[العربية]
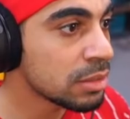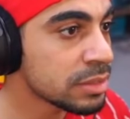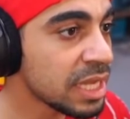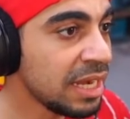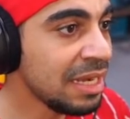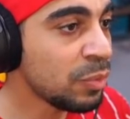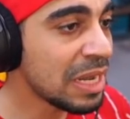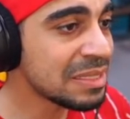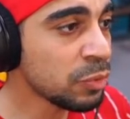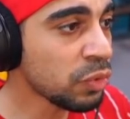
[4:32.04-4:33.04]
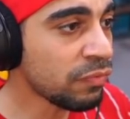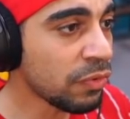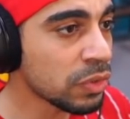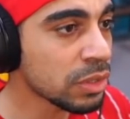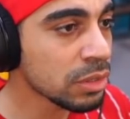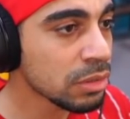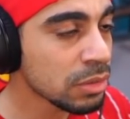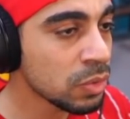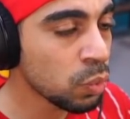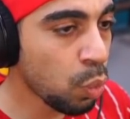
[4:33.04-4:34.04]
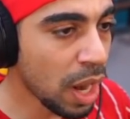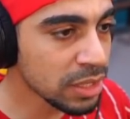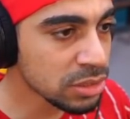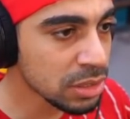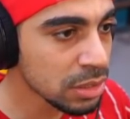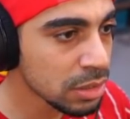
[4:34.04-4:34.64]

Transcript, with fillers: صح مو لازم نروح فوق وات